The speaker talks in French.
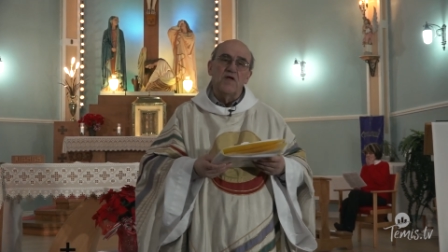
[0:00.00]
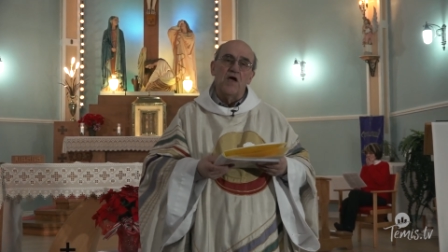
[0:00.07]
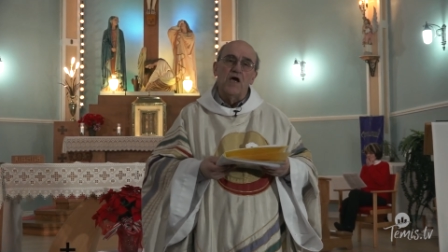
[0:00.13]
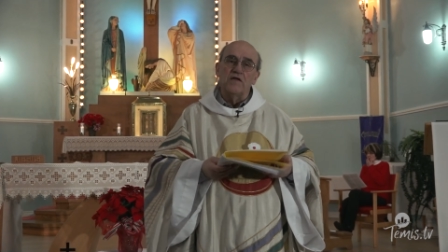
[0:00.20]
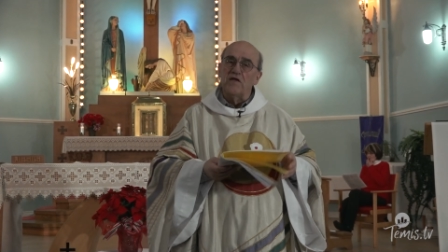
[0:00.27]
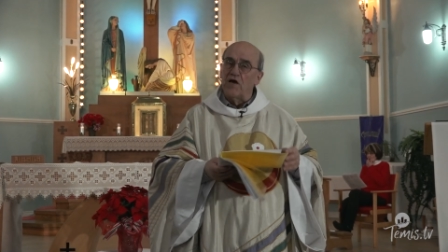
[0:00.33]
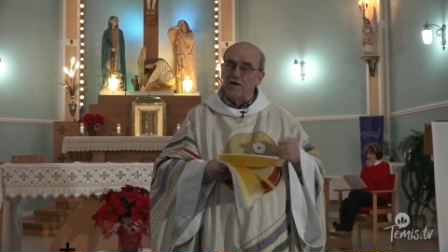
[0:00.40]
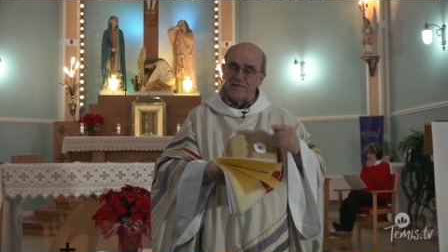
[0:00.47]

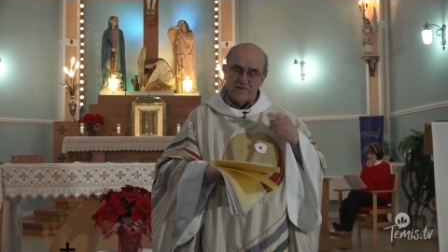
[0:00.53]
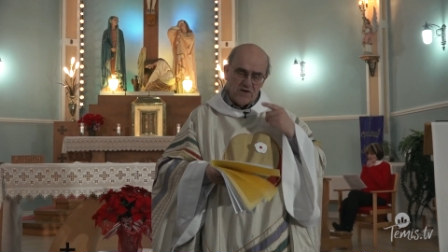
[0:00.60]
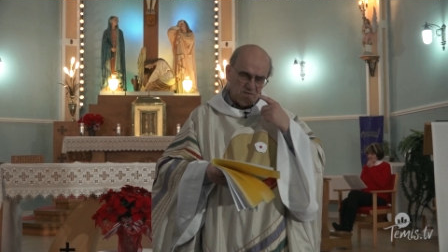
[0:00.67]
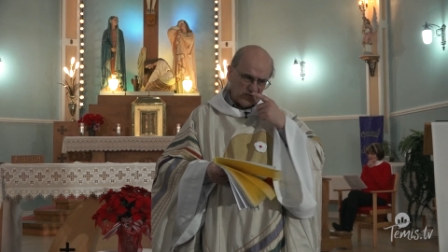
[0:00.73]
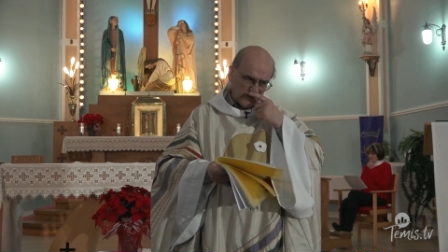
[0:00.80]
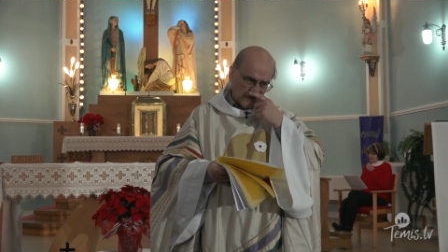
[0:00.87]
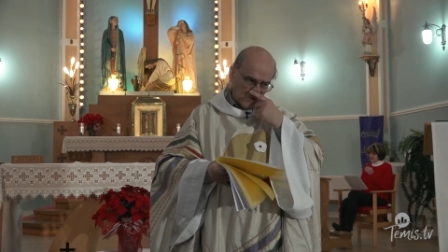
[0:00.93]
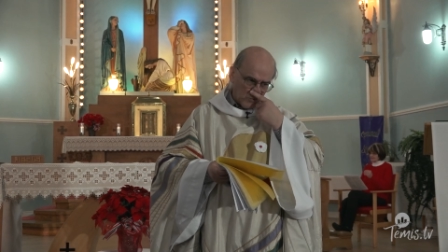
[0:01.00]
intéressante.
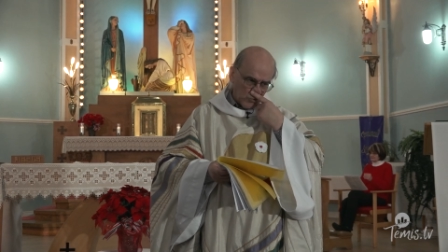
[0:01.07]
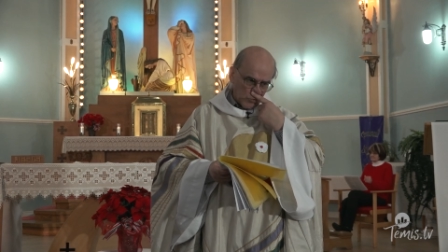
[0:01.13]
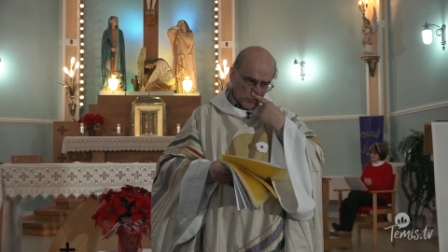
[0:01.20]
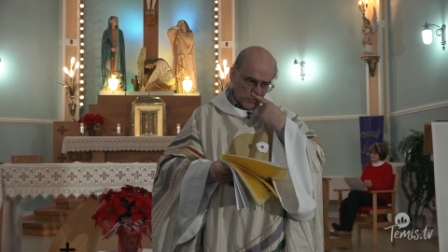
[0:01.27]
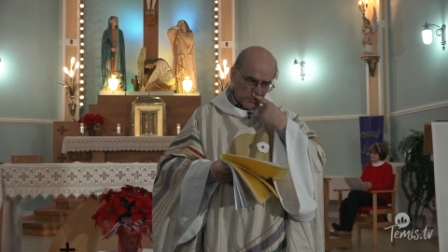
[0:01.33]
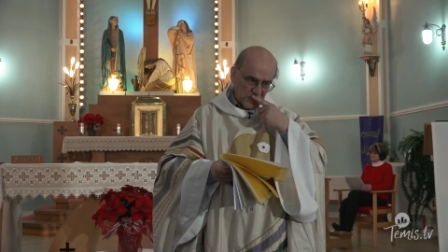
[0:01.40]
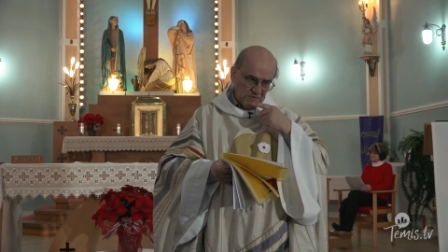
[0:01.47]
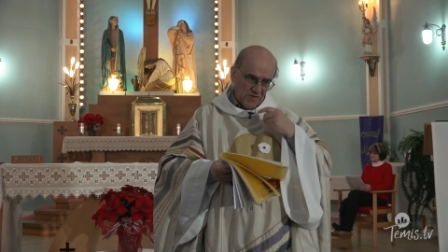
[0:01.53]

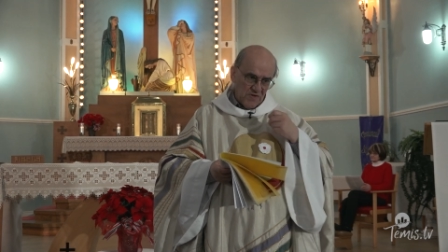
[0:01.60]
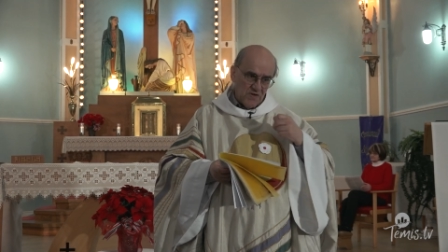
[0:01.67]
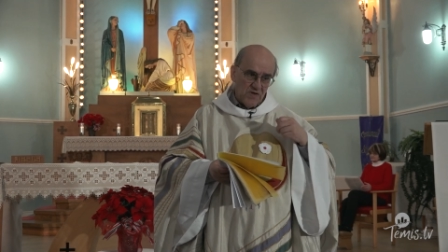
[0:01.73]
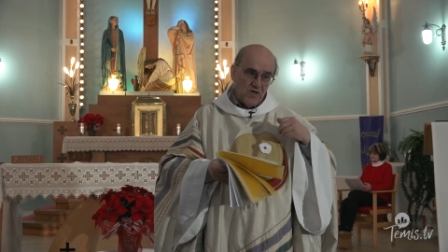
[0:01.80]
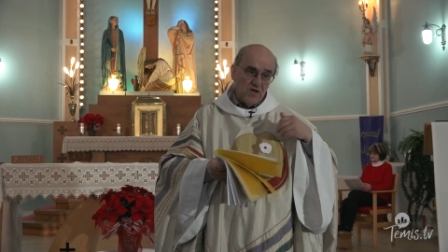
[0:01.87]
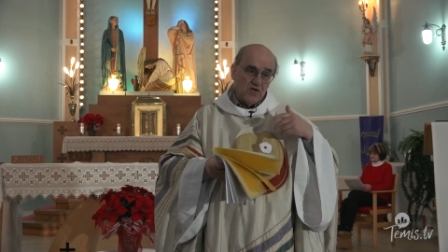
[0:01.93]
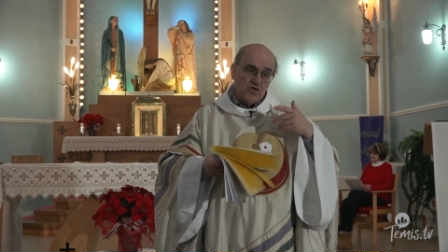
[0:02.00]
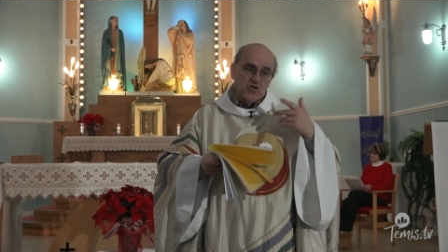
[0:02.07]

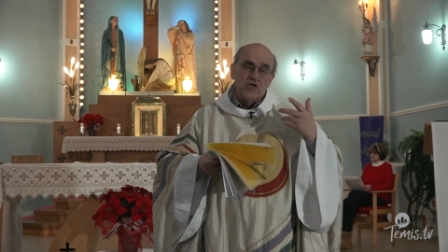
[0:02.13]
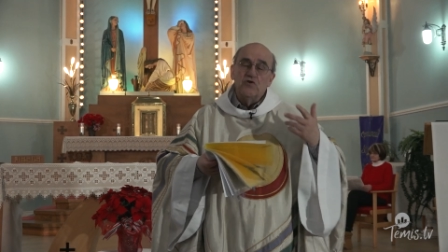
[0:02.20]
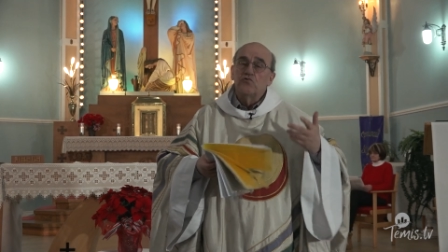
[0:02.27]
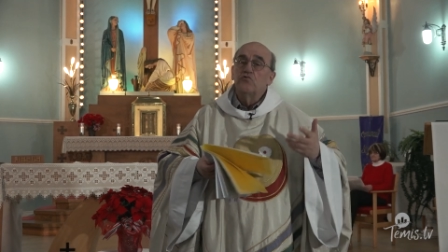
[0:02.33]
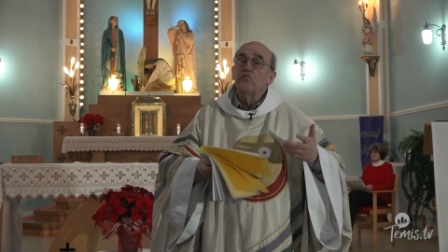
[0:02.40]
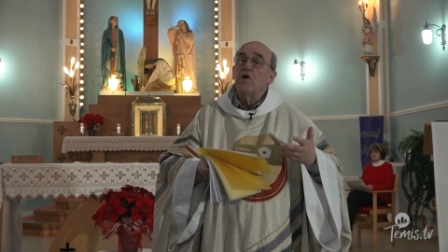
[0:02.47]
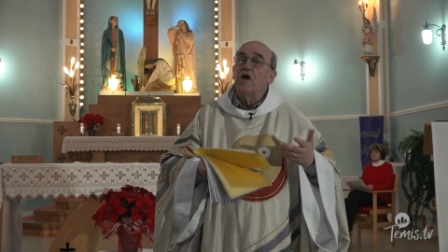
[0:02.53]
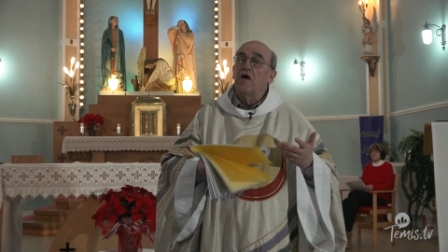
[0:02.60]

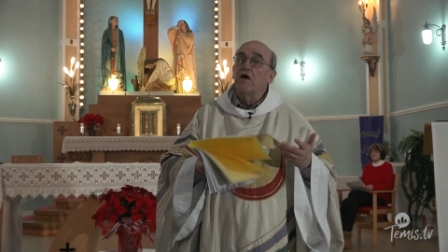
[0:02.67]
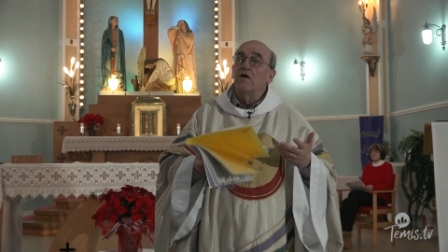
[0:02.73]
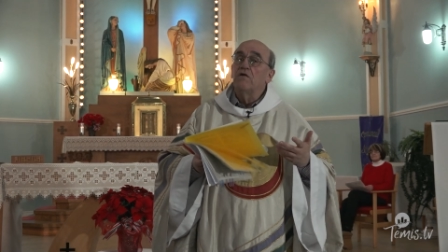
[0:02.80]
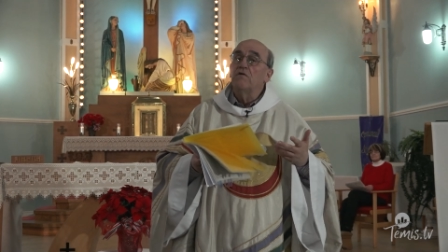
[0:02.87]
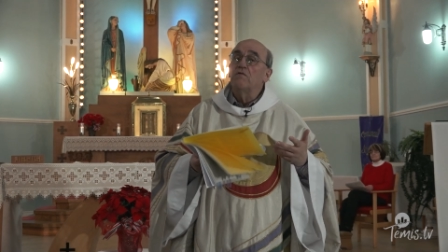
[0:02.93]
Jésus, a,